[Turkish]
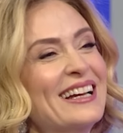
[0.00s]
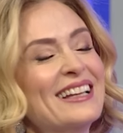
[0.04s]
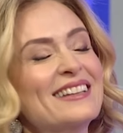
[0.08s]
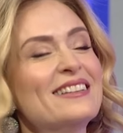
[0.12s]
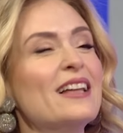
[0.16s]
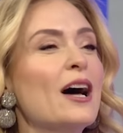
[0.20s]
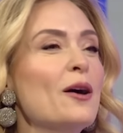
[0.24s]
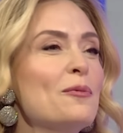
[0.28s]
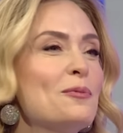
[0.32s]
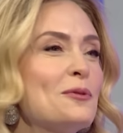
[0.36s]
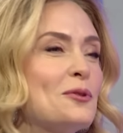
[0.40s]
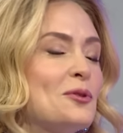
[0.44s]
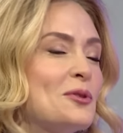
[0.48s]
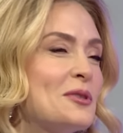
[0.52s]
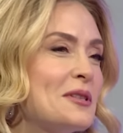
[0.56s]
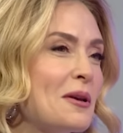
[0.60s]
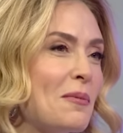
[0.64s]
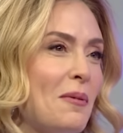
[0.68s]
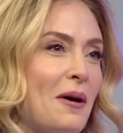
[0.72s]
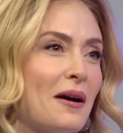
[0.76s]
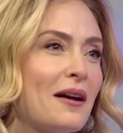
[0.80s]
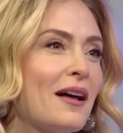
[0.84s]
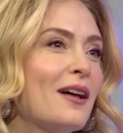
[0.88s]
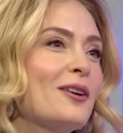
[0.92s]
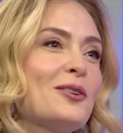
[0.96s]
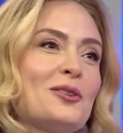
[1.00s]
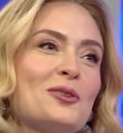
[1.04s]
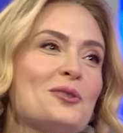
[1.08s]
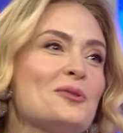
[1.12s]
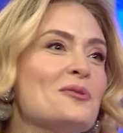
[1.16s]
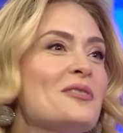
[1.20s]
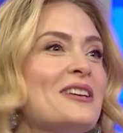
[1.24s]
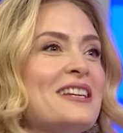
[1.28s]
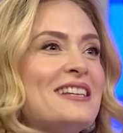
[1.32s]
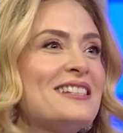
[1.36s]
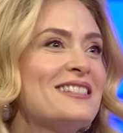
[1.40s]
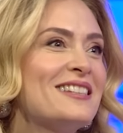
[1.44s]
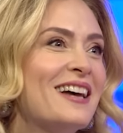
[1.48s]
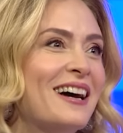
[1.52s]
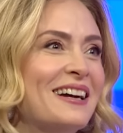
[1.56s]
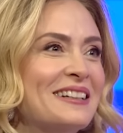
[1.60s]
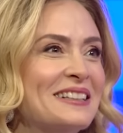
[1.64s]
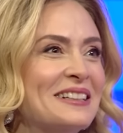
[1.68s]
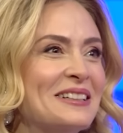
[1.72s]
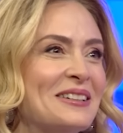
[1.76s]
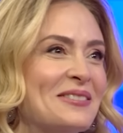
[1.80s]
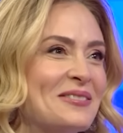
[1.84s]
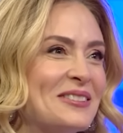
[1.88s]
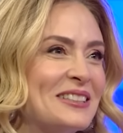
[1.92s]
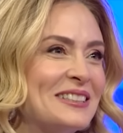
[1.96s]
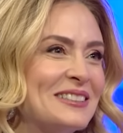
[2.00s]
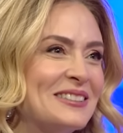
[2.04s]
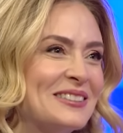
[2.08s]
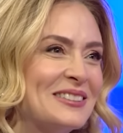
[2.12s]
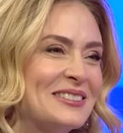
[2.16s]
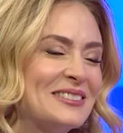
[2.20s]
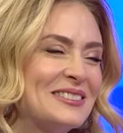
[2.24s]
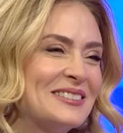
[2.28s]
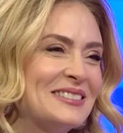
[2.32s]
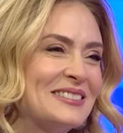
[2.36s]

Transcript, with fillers: Ne yapıyorsun? Sabah kalkıyorsun ve yazıhanene mi ee, gidiyorsun? Ee,